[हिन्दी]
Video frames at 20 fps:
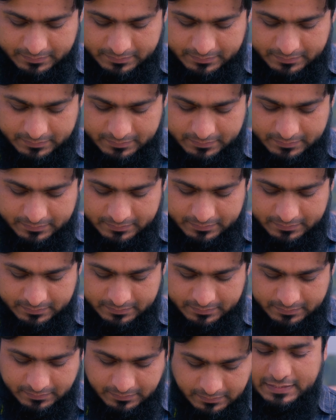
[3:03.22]
हेलो
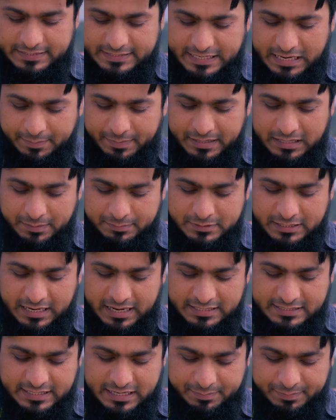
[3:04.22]
टेस्टिंग इसके बाद आप
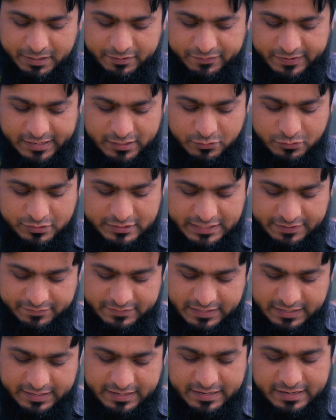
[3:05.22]
जहाँ चाहे अपनी फाइल को सेव
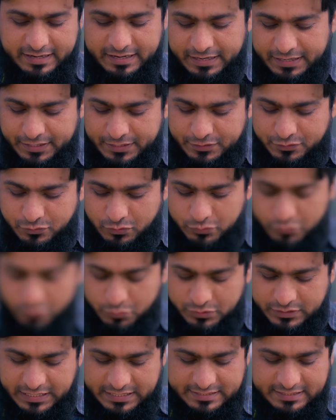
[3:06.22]
करके इसको
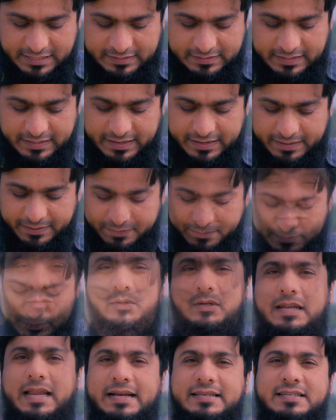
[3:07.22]
यूज कर सकते हैं
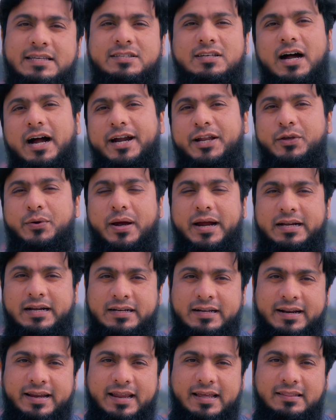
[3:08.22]
तो लेक्सिस ऑडियो
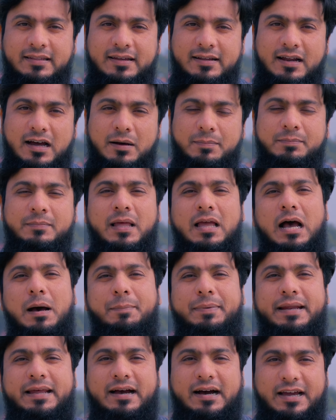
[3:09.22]
एडिटर के अंदर आप
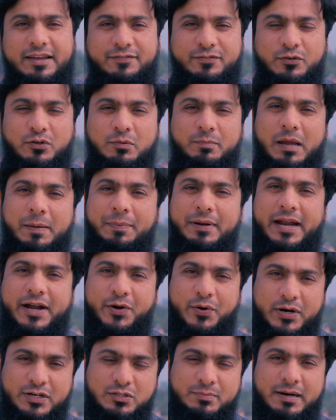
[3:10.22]
अपने आईफोन में अपने
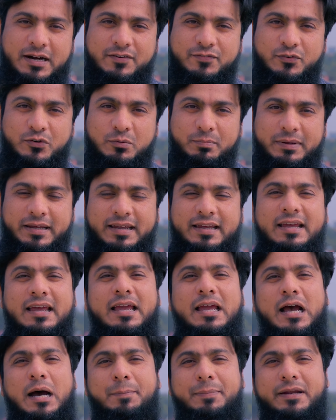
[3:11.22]
एंड्रॉयड स्मार्टफोन में
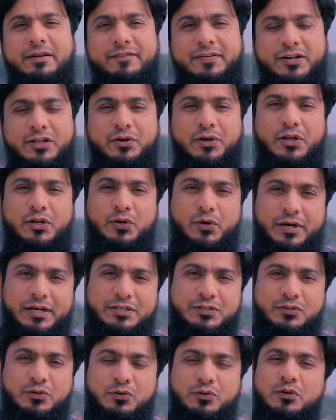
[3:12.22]
अपनी वीडियो की
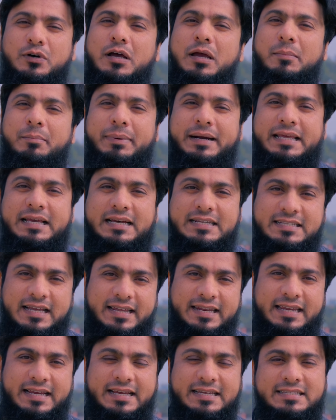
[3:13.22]
नॉइज़ को बड़ी
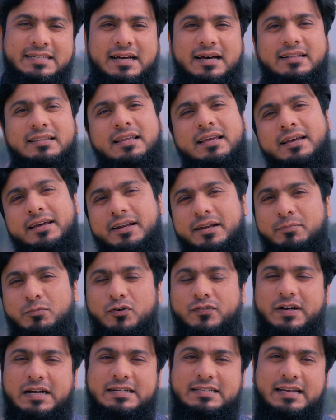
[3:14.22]
आसानी के साथ
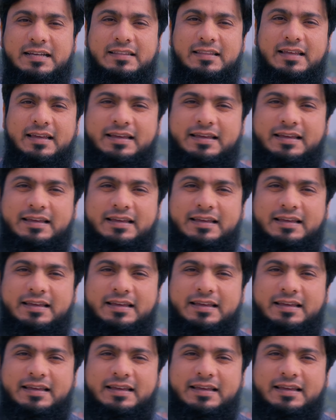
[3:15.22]
रिमूव कर सकते